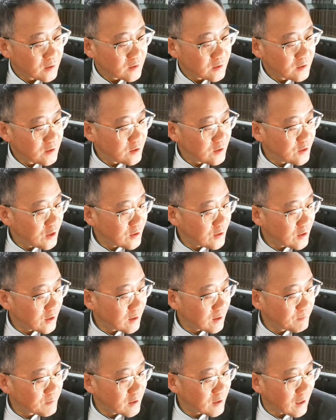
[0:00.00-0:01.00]
이 세
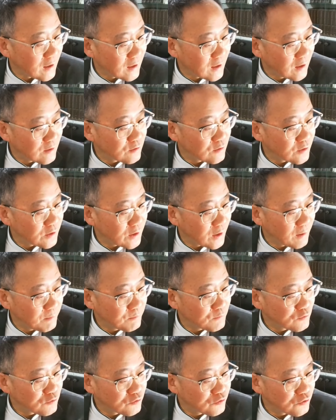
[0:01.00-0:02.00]
사람은 가나안
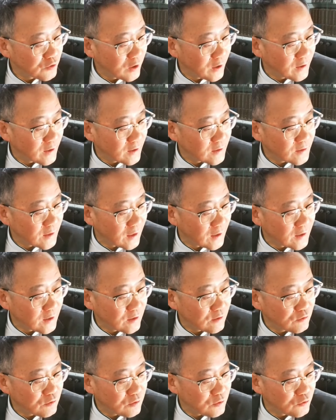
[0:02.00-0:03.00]
사람 수아의
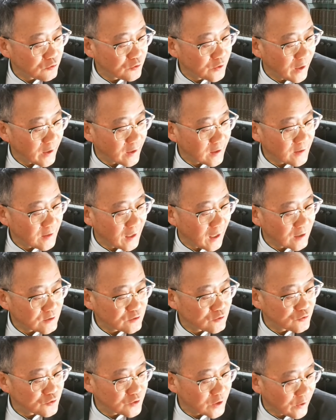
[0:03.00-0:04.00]
딸이 유다에게
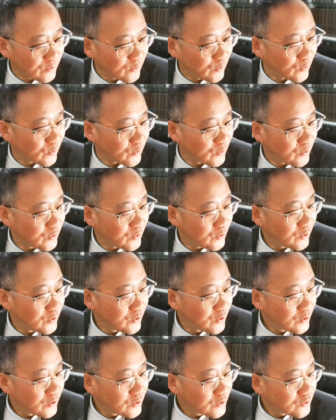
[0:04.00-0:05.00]
낳아준 자요,
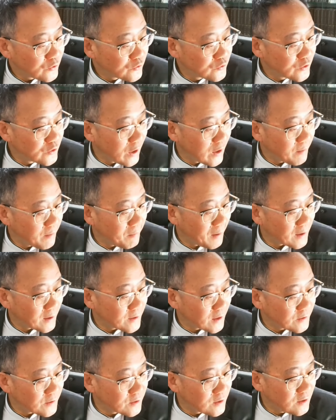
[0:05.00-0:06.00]
유다의
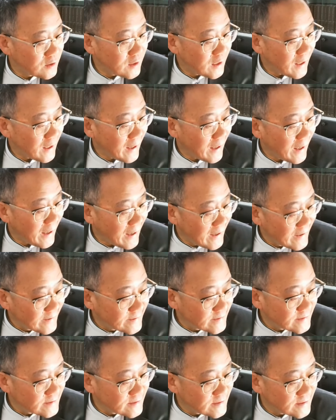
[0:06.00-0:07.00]
맏아들
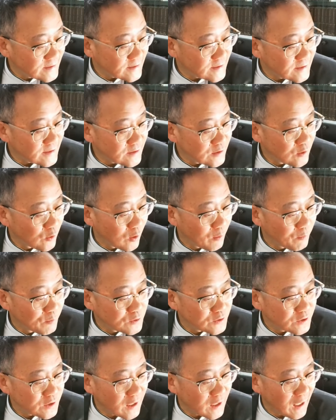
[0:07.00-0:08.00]
에르는 여호와
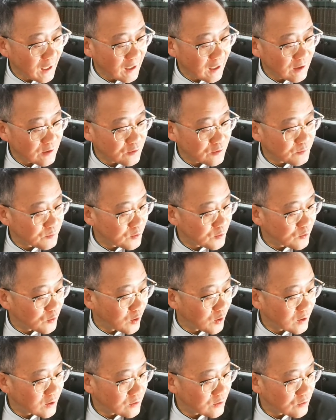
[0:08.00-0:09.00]
보시기에 악하였으므로
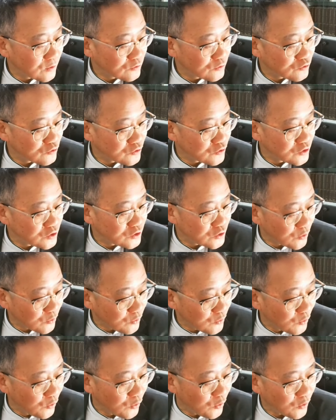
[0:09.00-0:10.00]
여호와께서
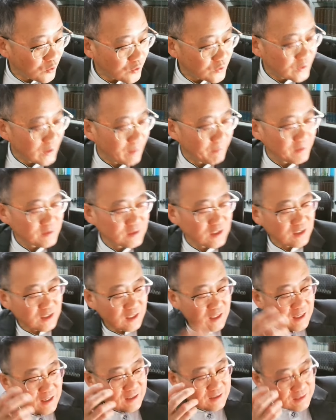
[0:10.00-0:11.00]
죽이셨고, 그 다음에 이제
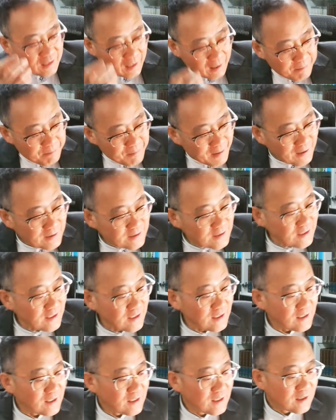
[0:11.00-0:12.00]

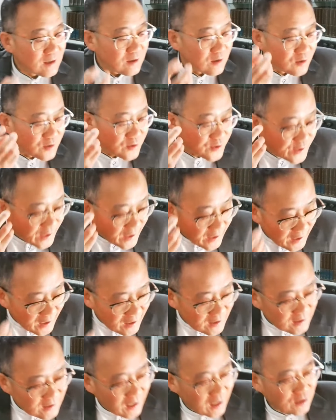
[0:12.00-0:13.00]
다말이 거기
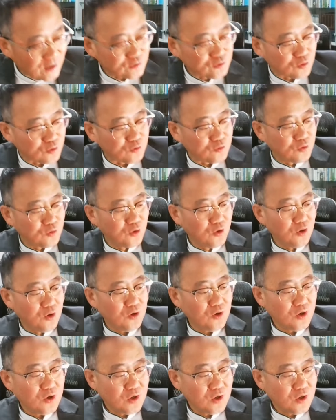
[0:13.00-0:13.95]
세라를 낳아줬고,